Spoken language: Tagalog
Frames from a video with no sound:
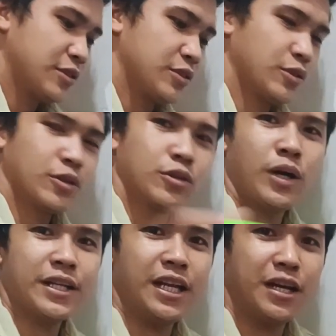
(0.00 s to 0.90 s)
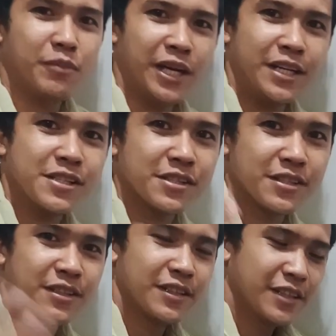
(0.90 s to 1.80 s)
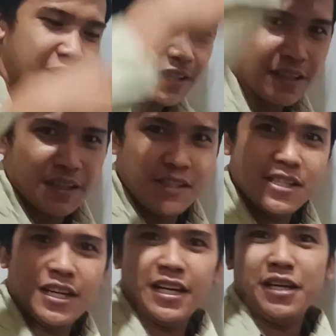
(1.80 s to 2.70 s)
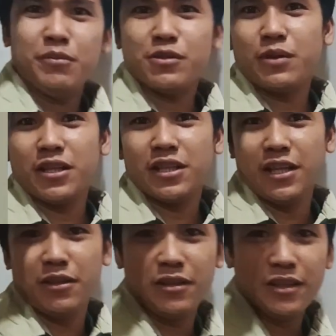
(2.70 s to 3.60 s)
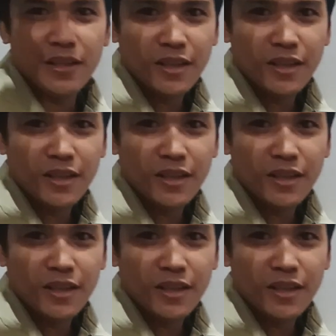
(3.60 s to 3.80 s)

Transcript: So duha na lang migs. Kinsa kay maswerteng